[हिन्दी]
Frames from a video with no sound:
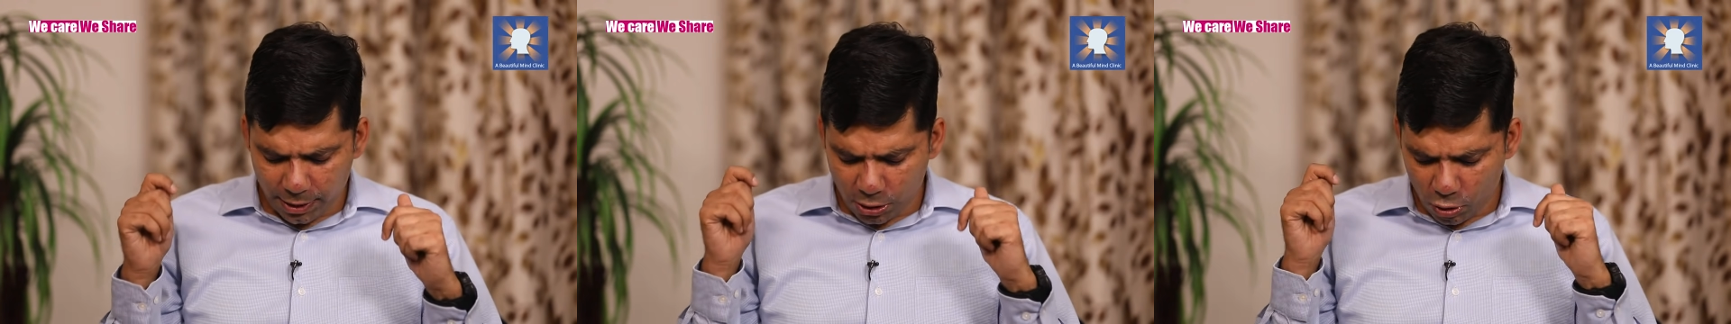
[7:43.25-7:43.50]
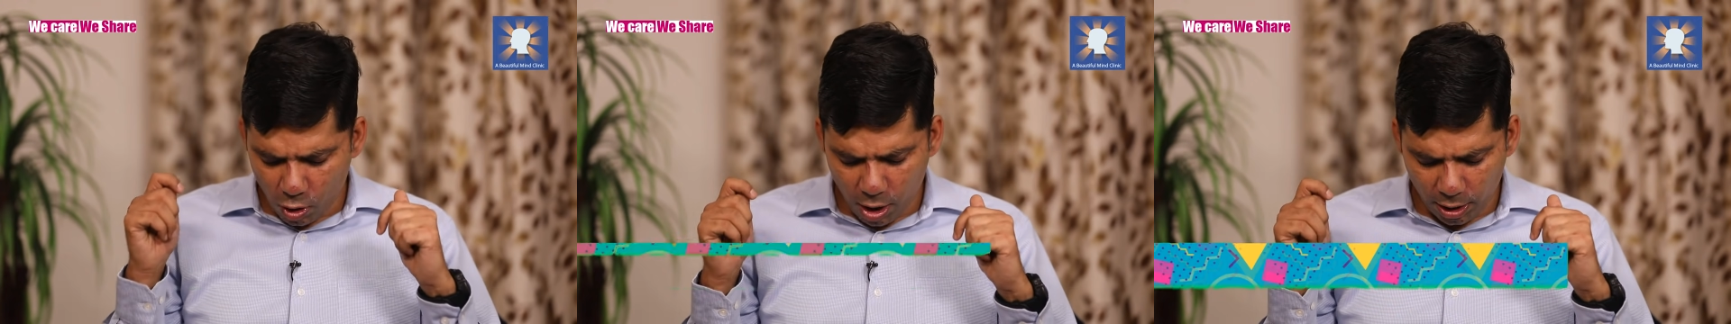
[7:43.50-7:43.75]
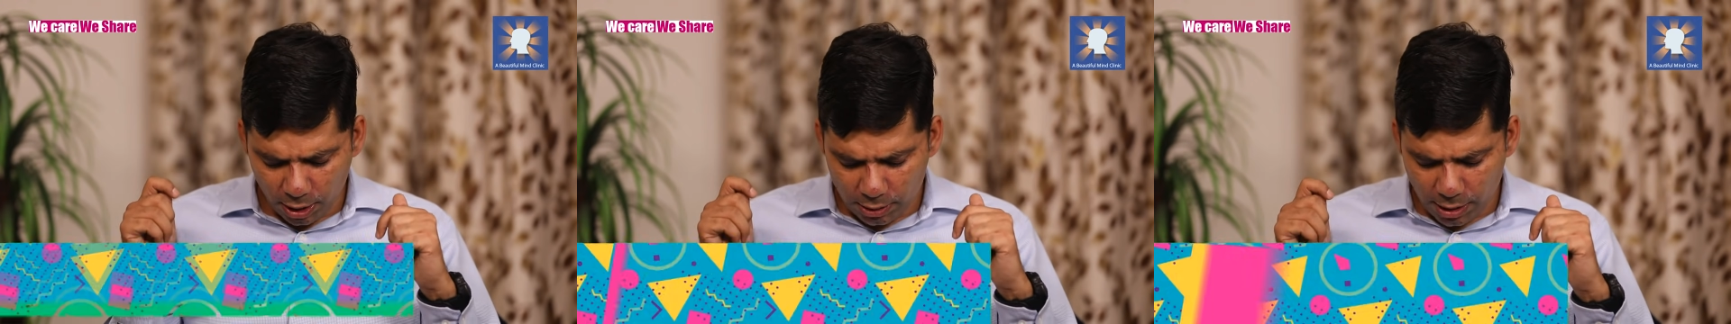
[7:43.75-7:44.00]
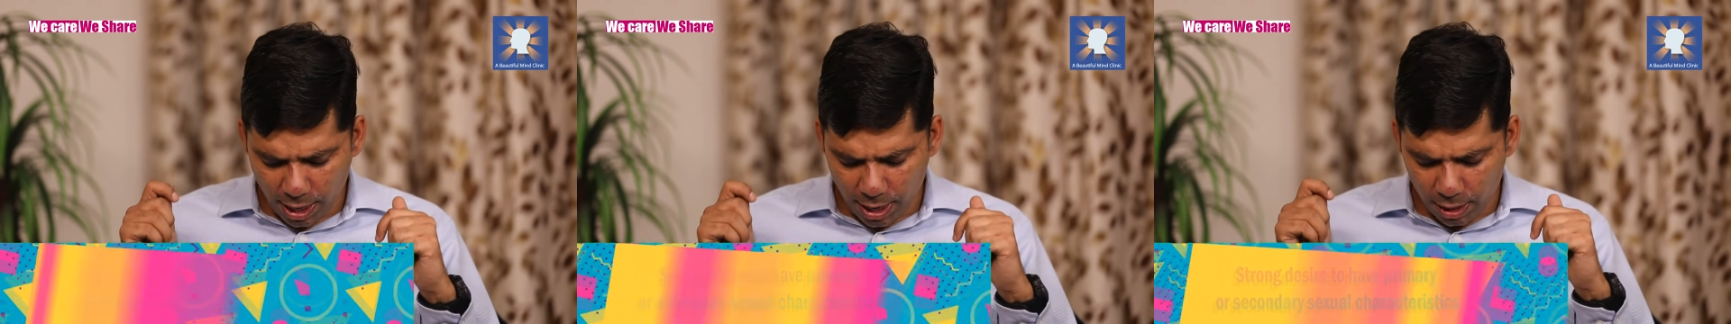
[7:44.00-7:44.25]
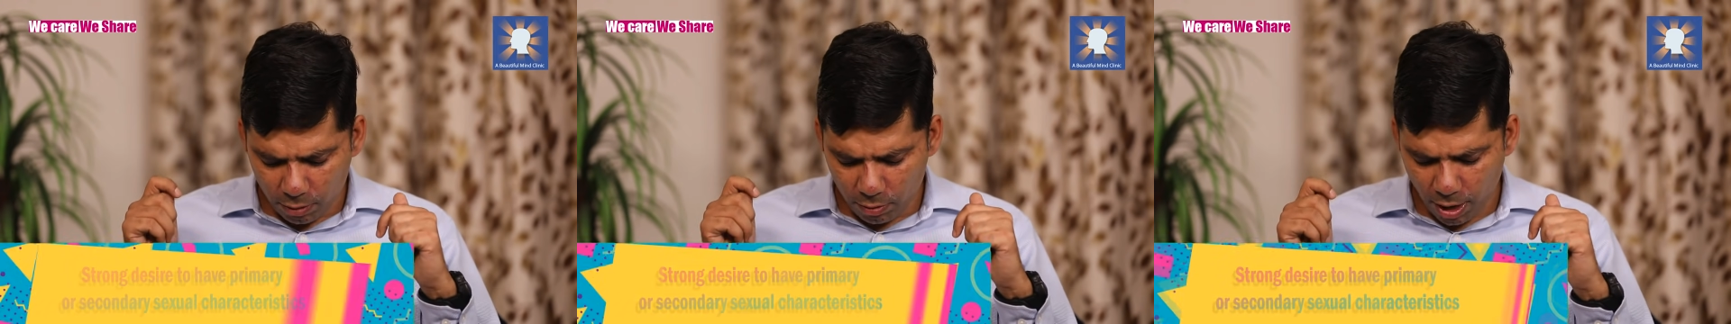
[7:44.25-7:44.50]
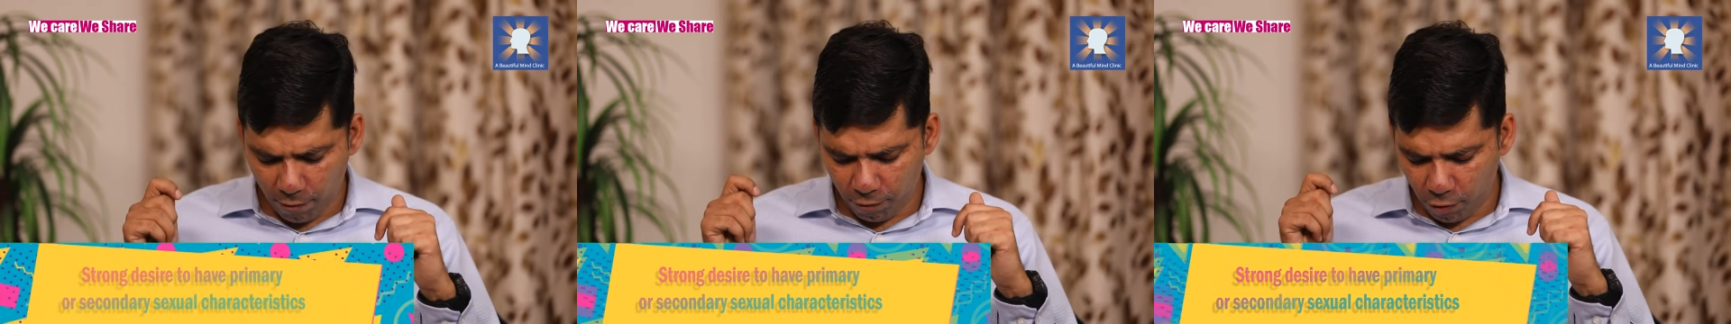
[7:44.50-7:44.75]
ए स्ट्रॉन्ग डिज़ायर
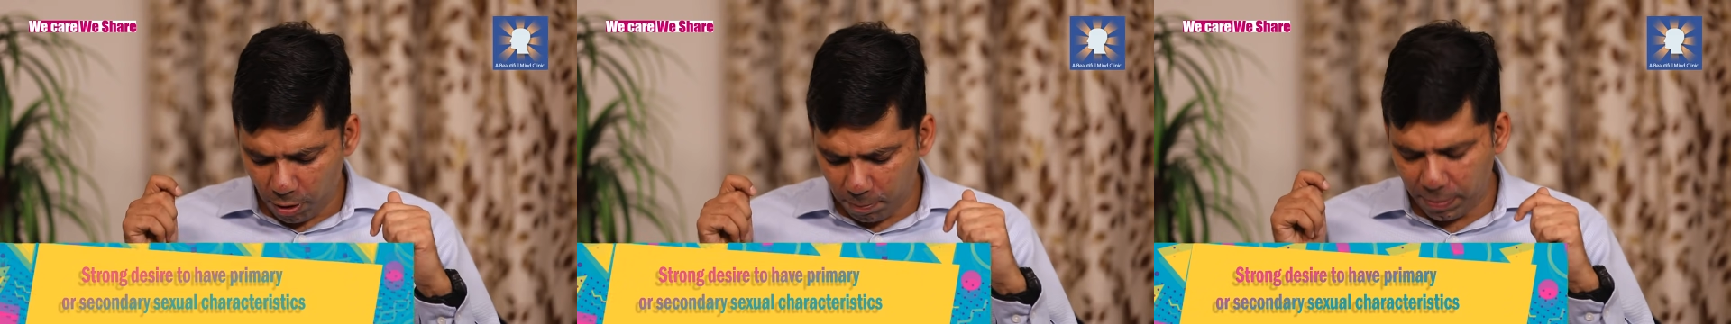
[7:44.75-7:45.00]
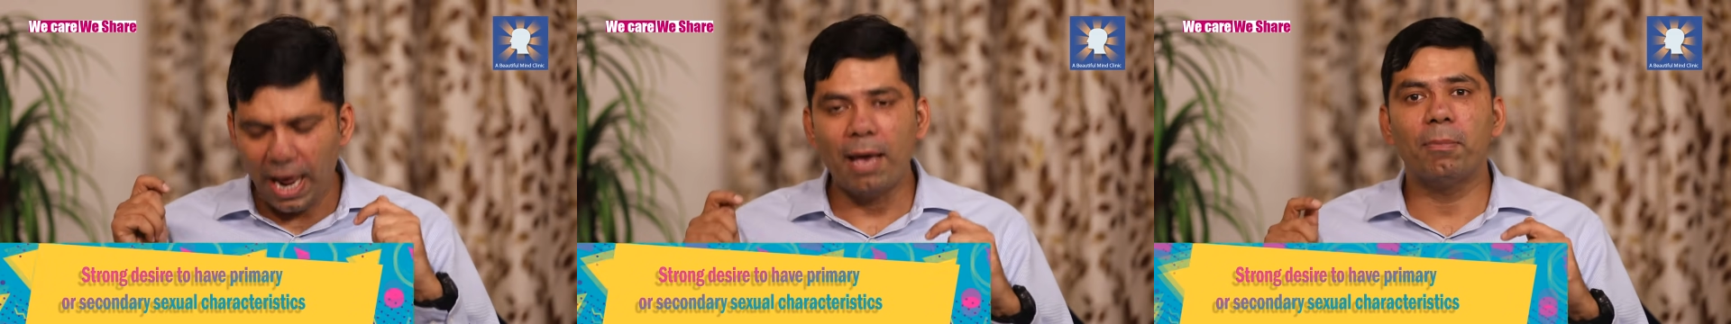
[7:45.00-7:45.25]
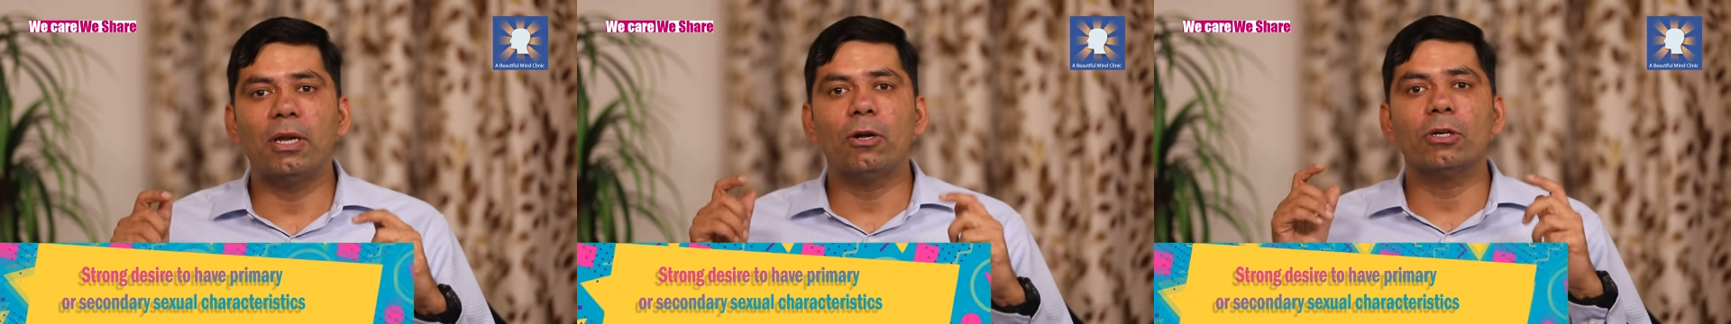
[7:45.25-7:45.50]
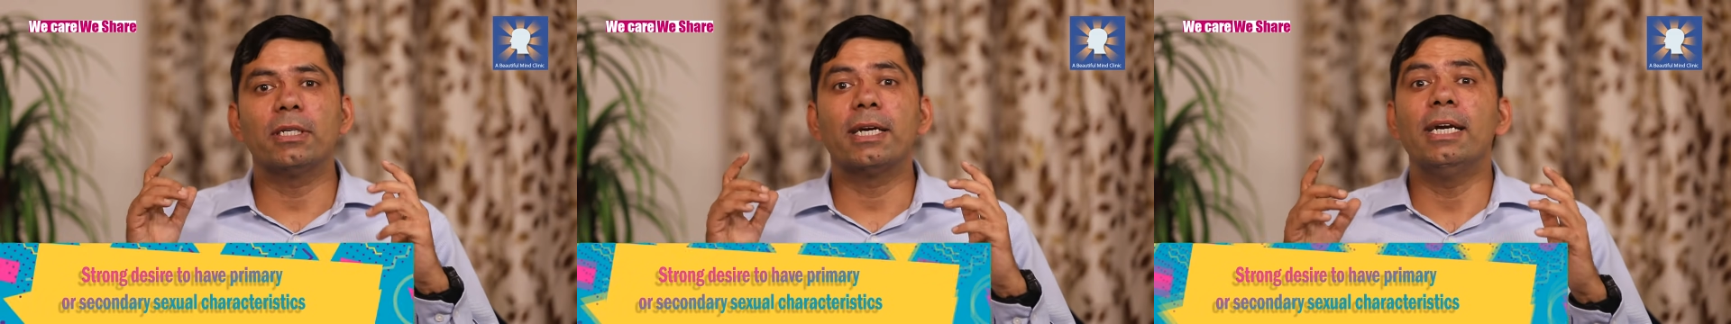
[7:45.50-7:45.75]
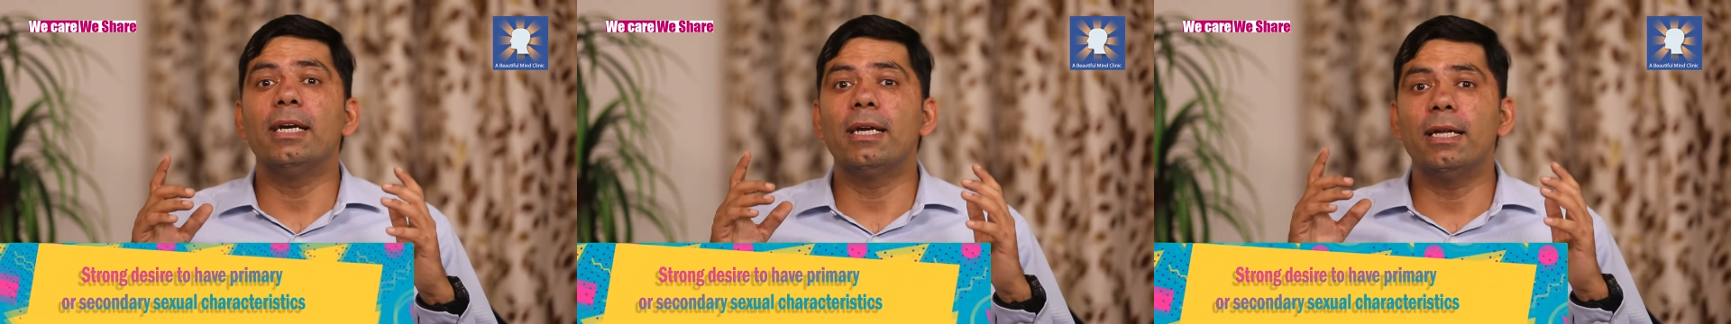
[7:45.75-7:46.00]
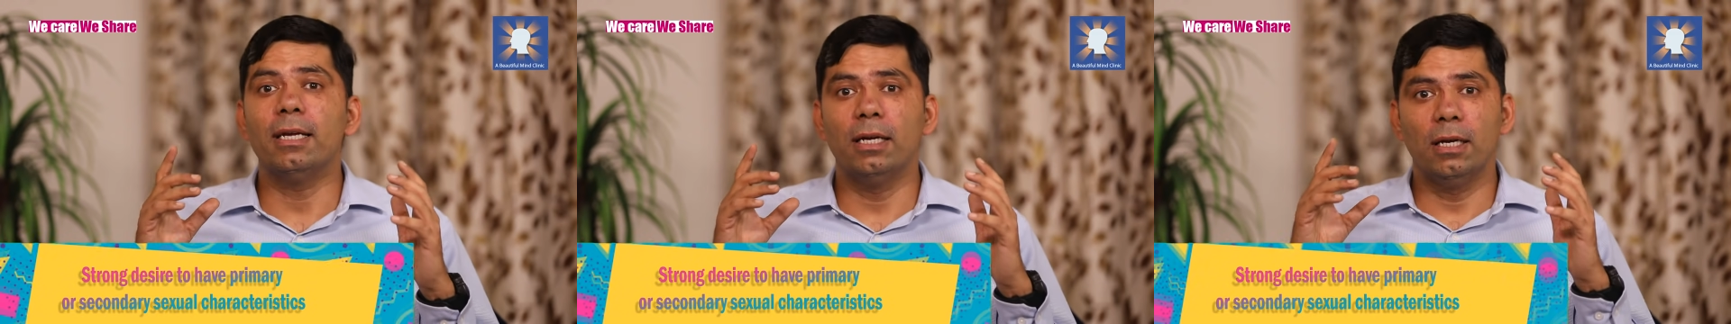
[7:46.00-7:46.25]
टू हैव फॉर प्राइमरी और
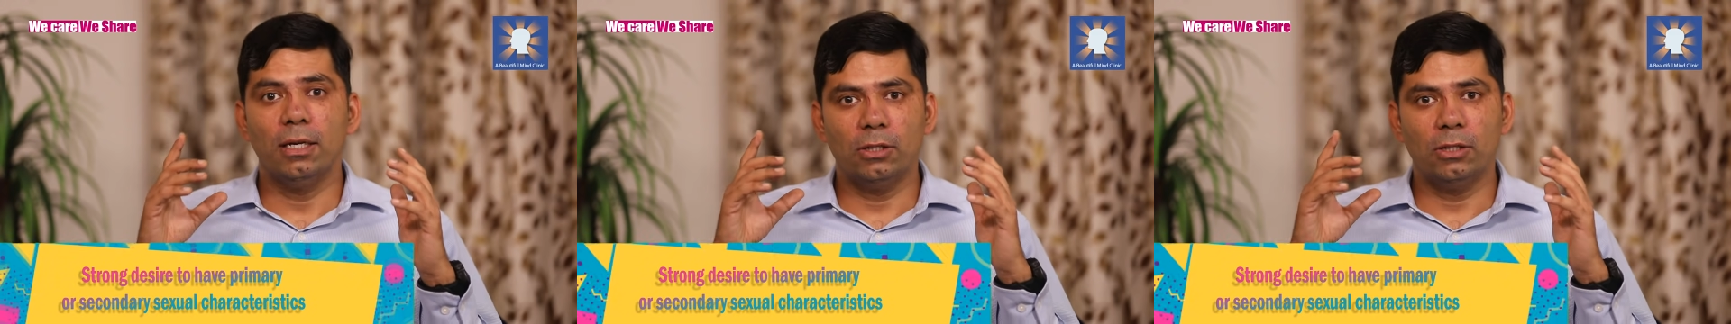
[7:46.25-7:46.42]
सेकेंडरी